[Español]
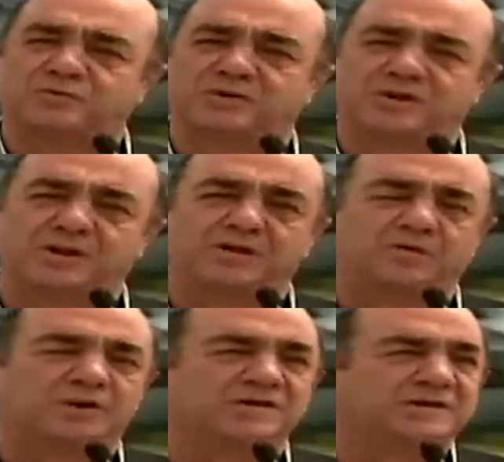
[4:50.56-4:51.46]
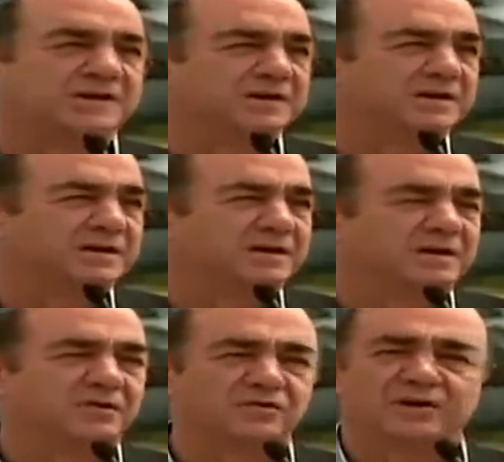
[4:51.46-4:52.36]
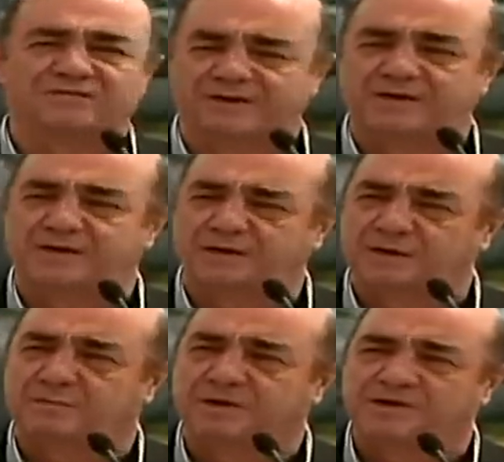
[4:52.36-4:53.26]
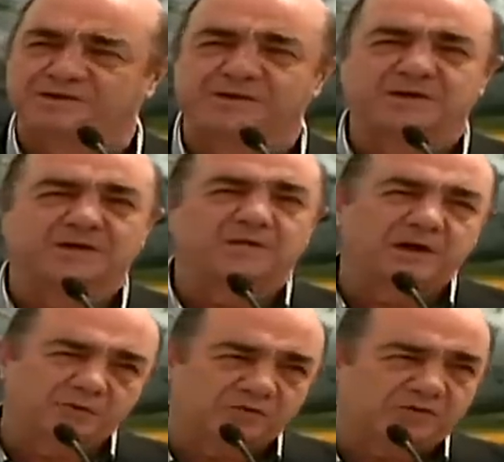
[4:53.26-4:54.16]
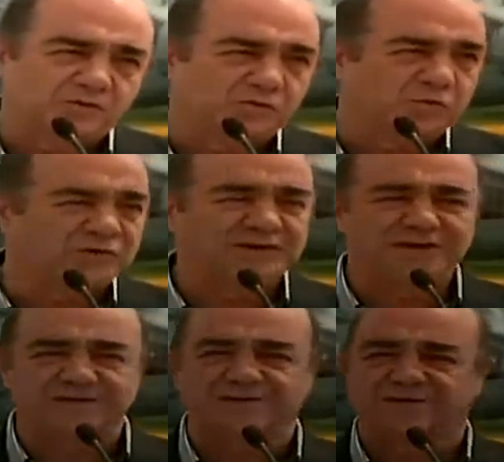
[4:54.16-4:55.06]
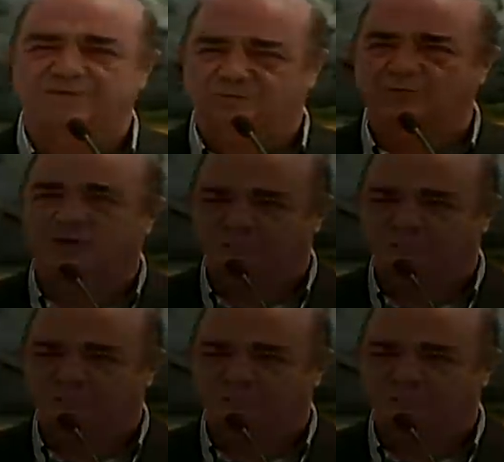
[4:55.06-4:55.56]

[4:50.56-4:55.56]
de delincuencia que nos afectan en el país. Eso es todo, muchas gracias y son muy